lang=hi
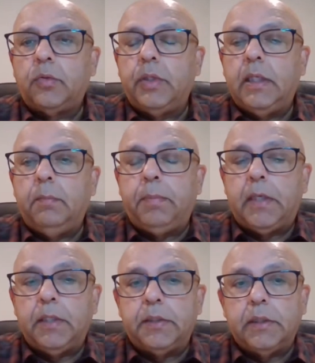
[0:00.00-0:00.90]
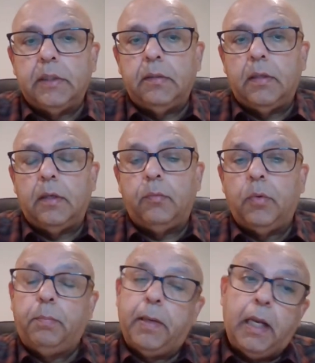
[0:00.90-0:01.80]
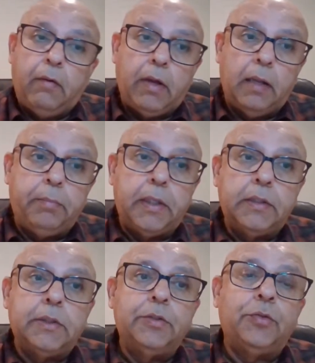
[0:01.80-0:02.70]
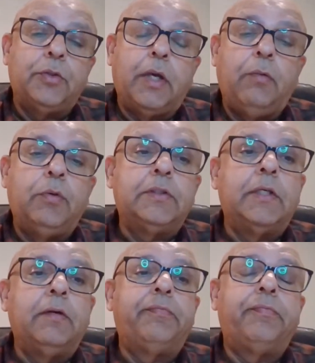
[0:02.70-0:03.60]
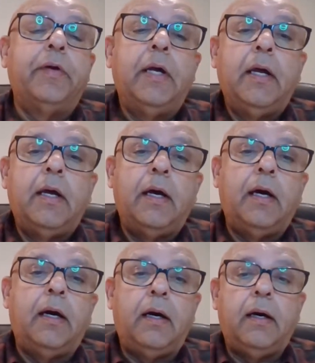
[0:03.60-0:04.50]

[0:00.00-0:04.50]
तो ये पिटिशन वो पहला वाला पिटिशन जो था वो सिर्फ आ,